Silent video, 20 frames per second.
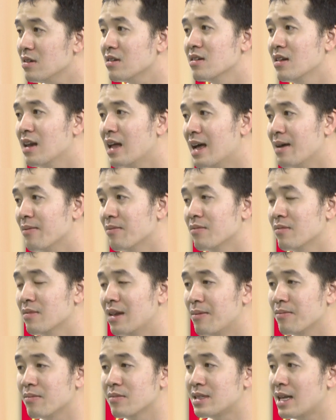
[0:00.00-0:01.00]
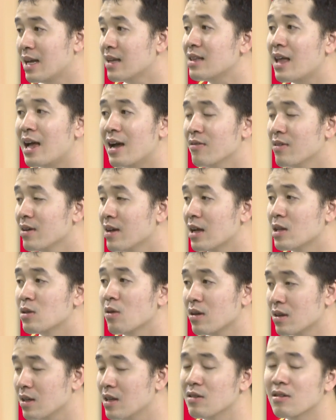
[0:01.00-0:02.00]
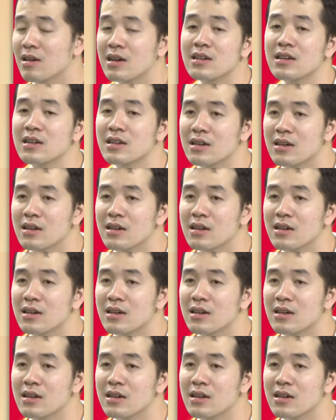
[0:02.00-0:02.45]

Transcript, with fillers: của người làm làm sáng tạo và nghệ thuật nhiều hơn